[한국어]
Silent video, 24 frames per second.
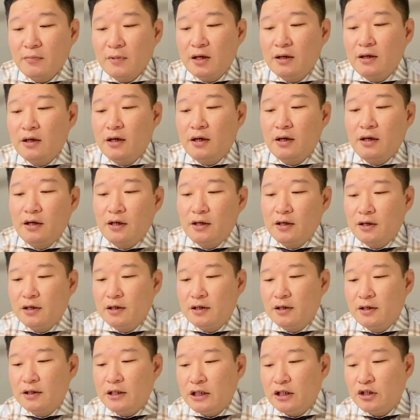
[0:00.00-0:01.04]

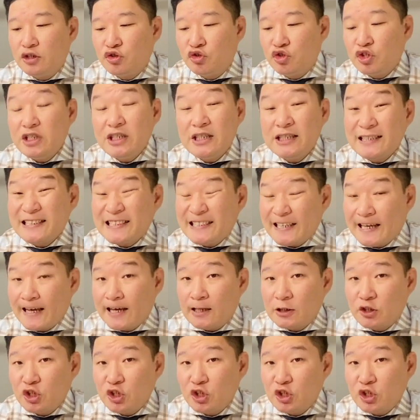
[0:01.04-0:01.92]
어, 이 취득세